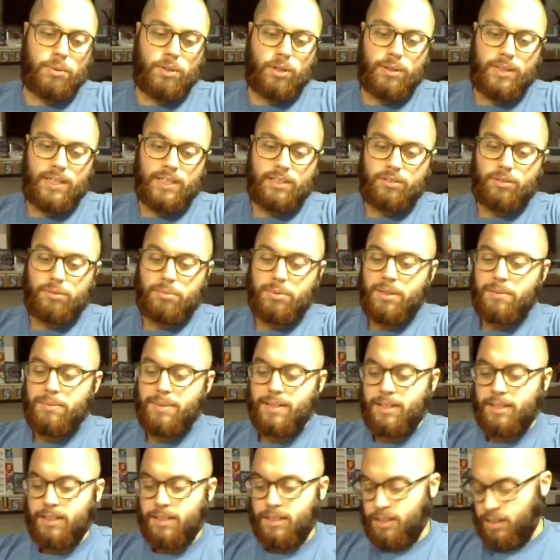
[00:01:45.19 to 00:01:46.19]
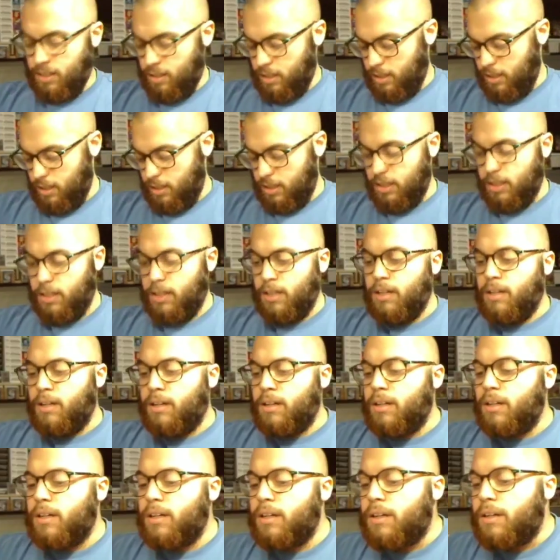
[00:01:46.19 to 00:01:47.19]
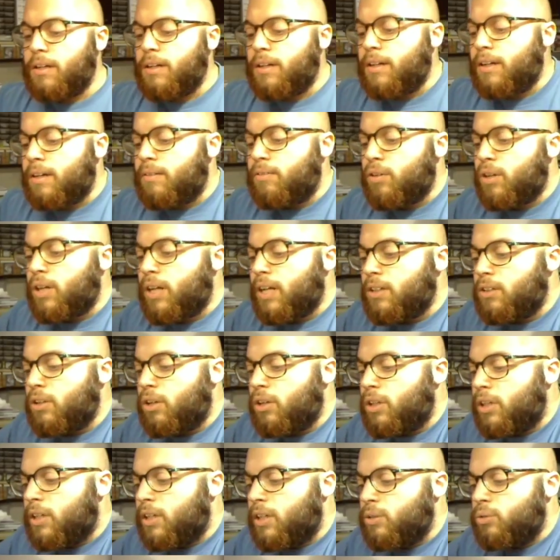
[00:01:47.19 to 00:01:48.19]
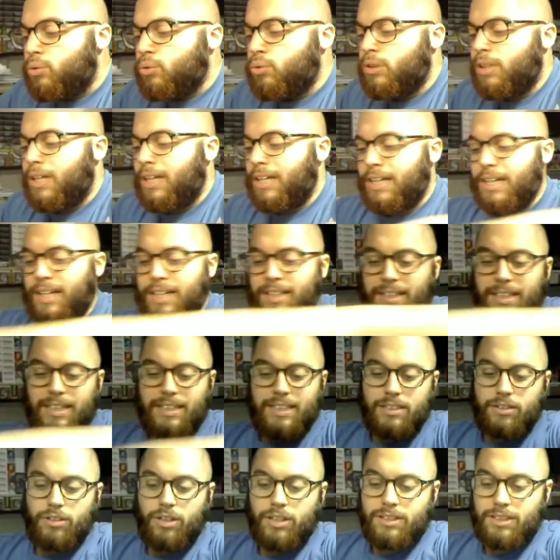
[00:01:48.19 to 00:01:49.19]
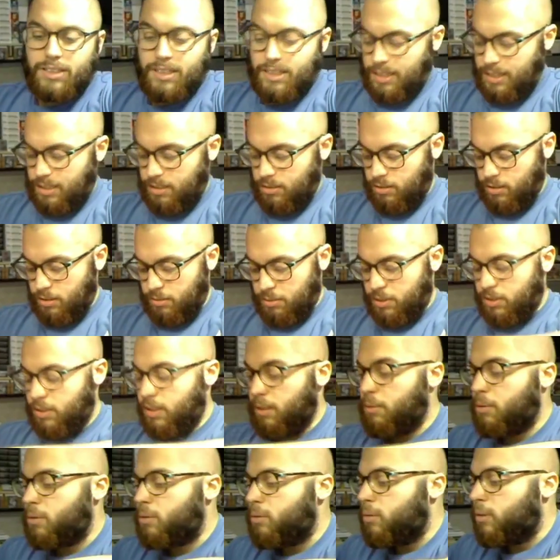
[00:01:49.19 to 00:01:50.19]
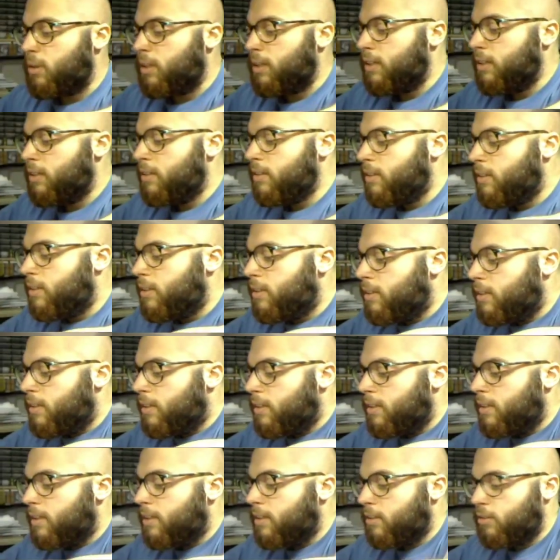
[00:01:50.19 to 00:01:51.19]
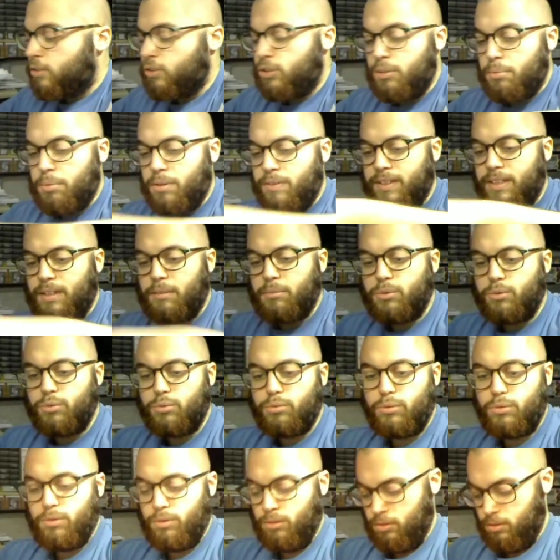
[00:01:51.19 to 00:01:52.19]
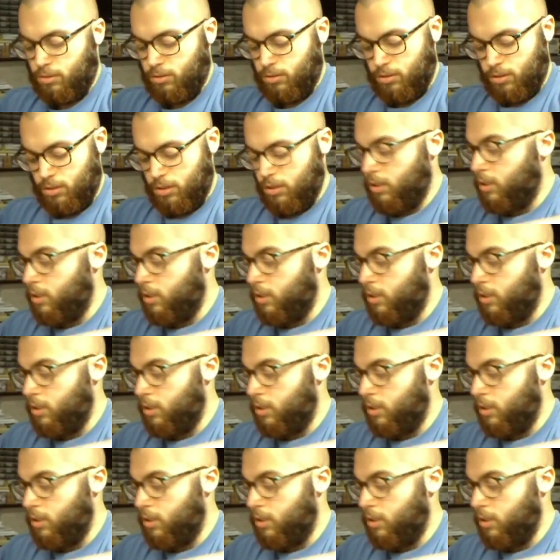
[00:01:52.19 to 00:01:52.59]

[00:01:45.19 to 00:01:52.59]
Però adesso prima eh, vorrei togliere tutte le carte da dentro la scatola. mettiamo qua. Così poi vediamo tutto.